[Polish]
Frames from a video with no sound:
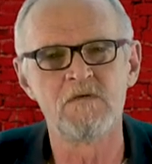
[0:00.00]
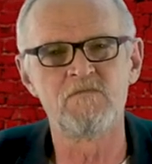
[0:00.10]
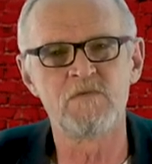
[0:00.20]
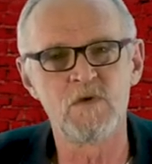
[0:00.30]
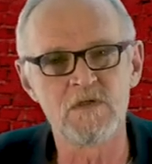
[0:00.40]

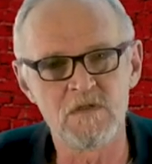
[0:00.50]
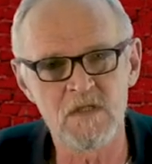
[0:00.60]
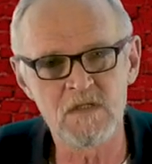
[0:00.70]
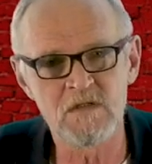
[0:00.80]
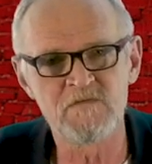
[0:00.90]

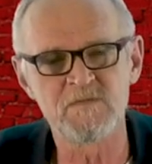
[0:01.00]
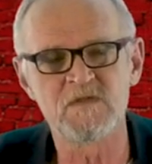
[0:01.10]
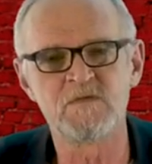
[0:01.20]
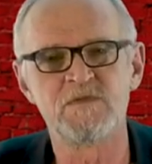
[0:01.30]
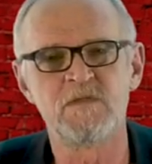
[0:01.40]
wyłonionego w
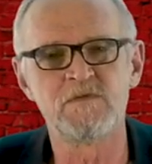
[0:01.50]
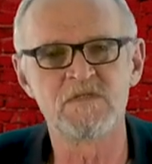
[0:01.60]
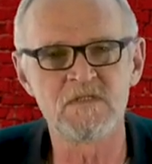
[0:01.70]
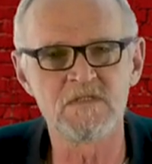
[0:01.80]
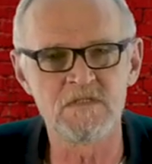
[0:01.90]
sposób
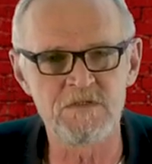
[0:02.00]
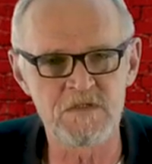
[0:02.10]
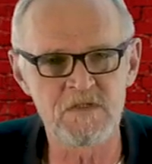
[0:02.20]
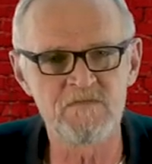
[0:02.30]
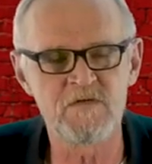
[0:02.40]
niebudzący
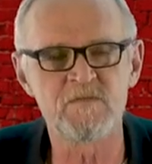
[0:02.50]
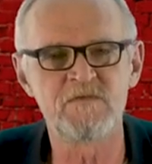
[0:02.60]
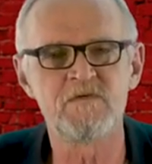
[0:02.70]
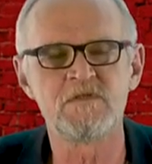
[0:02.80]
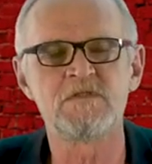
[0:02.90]
niczyich
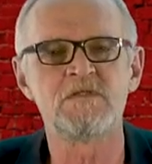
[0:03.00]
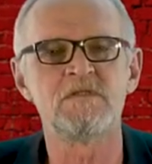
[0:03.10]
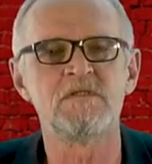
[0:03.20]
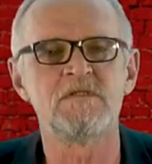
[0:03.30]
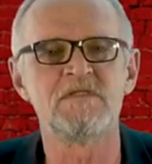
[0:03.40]

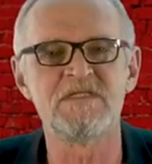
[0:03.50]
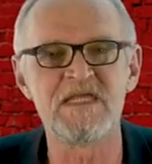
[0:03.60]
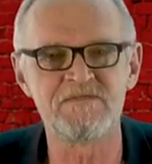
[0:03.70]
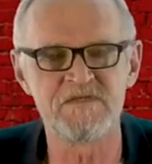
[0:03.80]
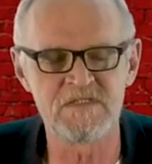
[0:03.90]
wątpliwości,
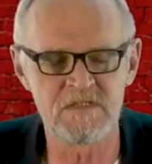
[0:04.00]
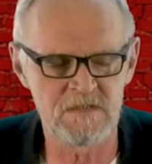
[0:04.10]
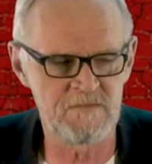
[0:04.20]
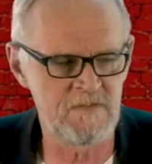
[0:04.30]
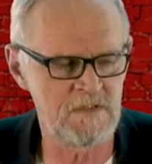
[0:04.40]

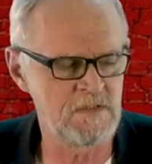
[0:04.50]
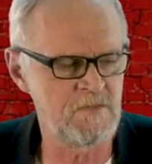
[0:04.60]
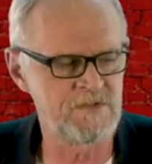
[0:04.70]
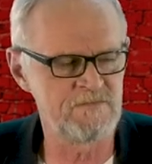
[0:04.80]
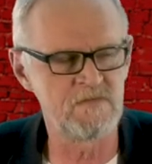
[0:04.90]

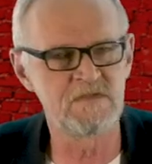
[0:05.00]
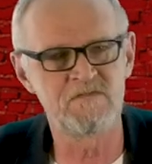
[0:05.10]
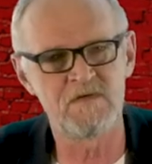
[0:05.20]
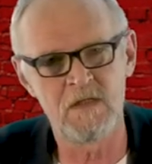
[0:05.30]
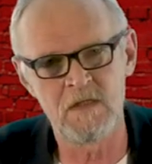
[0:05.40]
niekwestionowanego
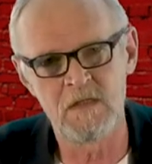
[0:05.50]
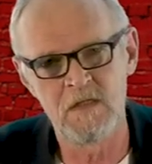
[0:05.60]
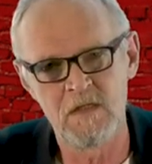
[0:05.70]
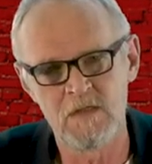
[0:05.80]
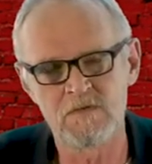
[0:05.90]
przywództwa
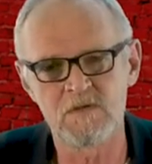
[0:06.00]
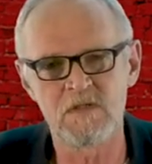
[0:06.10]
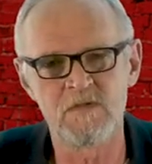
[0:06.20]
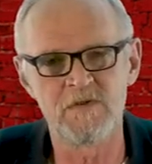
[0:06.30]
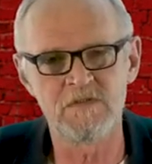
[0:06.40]

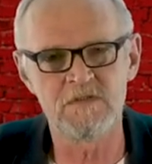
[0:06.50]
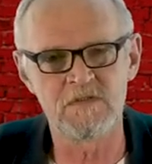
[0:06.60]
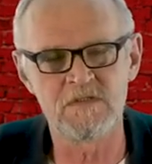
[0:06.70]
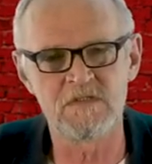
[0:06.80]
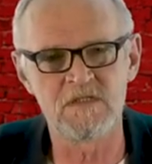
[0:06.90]
którego
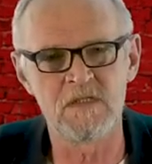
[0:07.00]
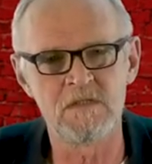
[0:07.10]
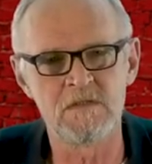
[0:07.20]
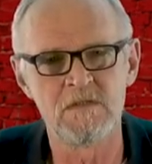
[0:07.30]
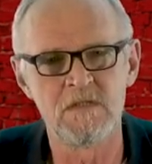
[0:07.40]
polityczny
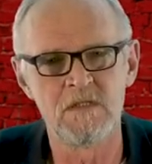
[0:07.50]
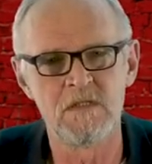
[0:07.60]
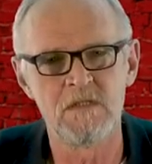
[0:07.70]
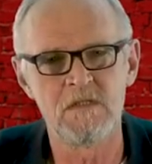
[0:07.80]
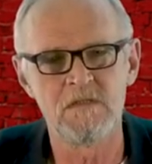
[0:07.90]
cel
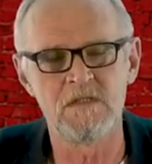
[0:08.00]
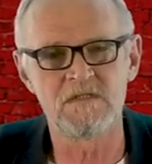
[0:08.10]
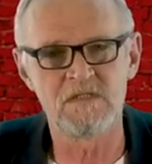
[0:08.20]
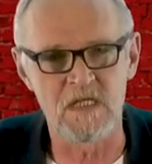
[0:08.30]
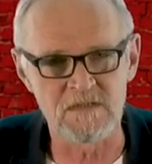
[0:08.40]

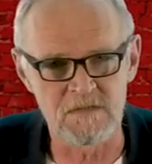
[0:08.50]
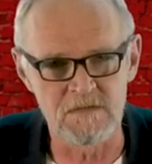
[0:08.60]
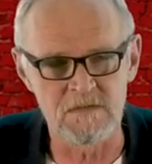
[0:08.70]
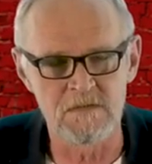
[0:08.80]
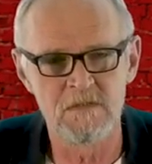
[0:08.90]
jest
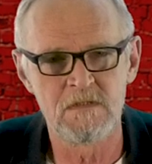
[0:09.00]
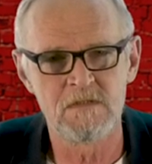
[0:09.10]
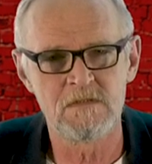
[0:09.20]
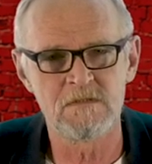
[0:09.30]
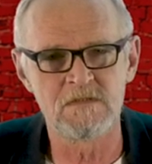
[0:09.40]
jasny
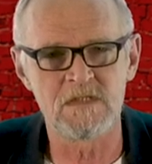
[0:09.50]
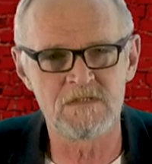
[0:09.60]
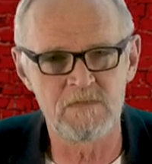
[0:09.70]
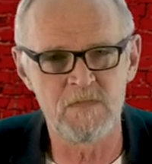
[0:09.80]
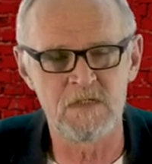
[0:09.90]

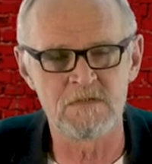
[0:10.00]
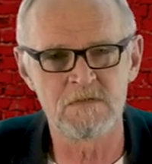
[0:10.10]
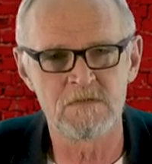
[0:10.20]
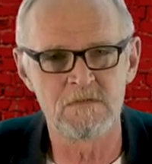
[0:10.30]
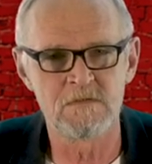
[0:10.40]

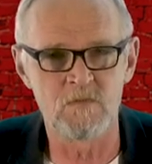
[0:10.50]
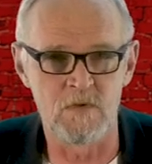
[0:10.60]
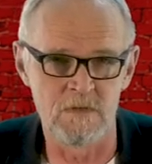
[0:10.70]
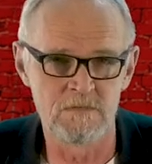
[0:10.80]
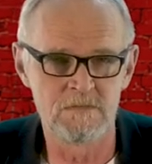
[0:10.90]
zatrzymać
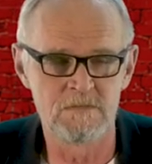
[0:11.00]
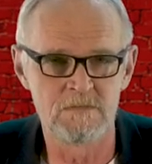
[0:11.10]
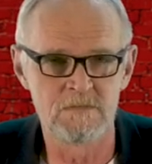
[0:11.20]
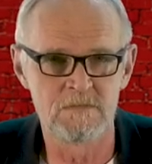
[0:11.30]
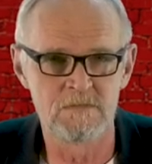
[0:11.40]
zło.
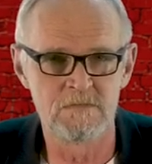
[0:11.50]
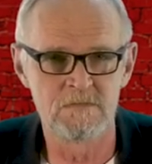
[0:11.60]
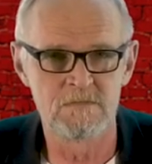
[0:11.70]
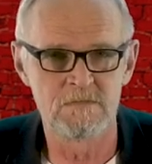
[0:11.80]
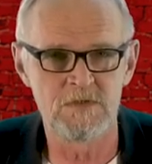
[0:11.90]

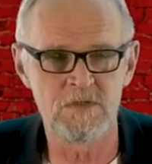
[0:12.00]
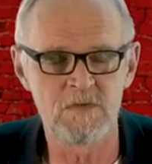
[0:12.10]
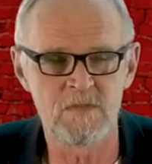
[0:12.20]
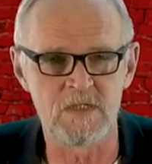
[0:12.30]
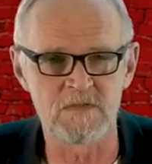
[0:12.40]

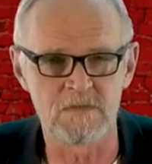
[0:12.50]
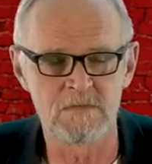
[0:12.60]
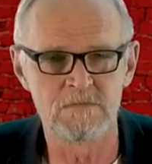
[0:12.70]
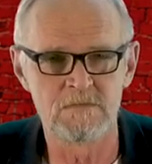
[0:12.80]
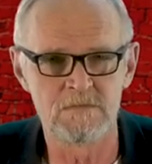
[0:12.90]
Dziękuję bardzo.